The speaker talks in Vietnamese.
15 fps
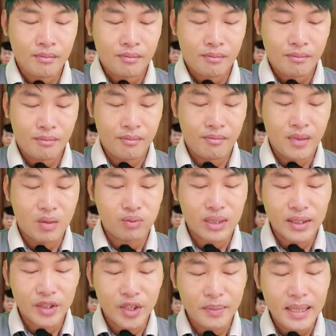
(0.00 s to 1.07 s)
Ngọc
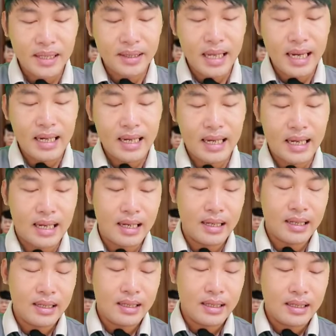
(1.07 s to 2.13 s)
Trinh cho biết đây là
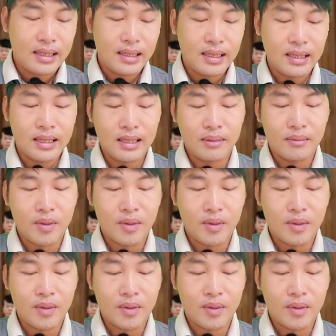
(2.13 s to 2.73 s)
à,